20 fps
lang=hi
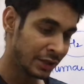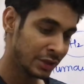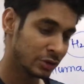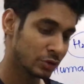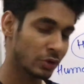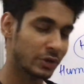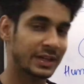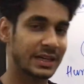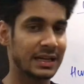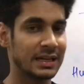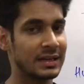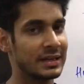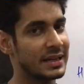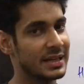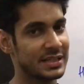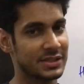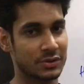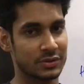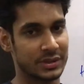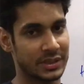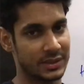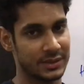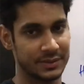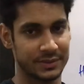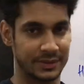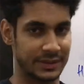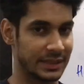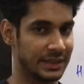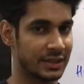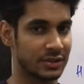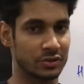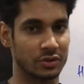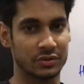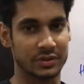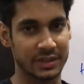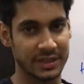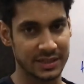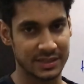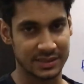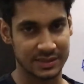तो कलरलेस होता है कलर तो
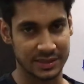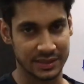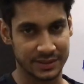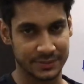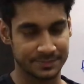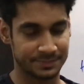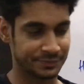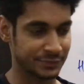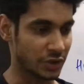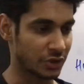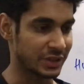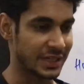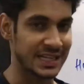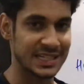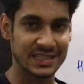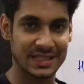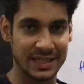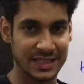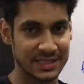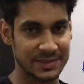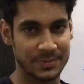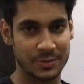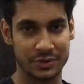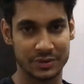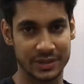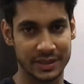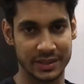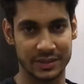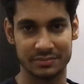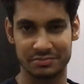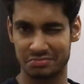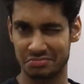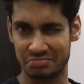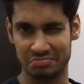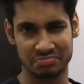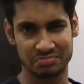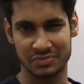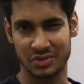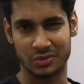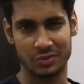होता नहीं इसका और टेस्टलेस भी होता है
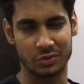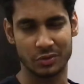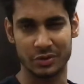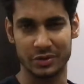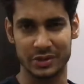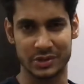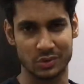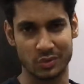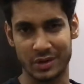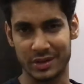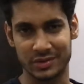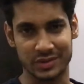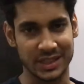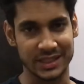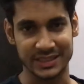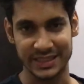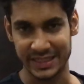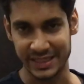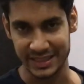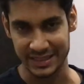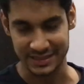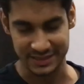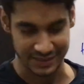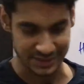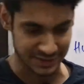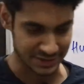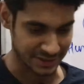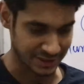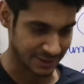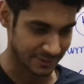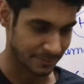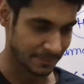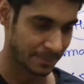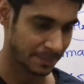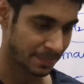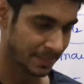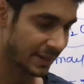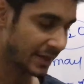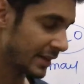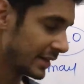कोई स्वाद आता नहीं इस चीज़ का
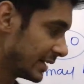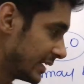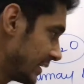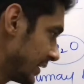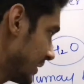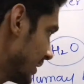ठीक